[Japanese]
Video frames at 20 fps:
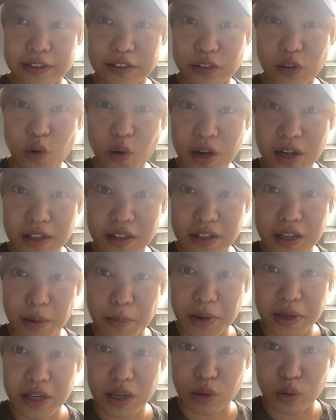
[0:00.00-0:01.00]
ご飯食
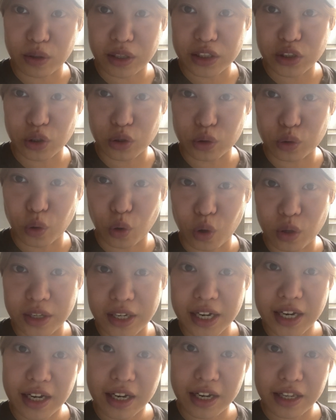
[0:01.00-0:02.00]
べたので、ちょっと出
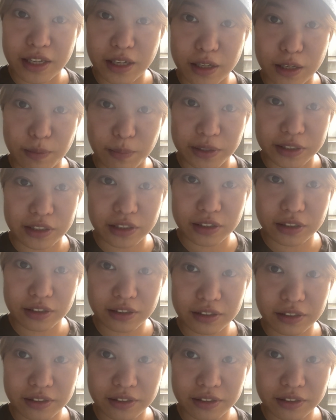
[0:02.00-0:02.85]
かけてきます。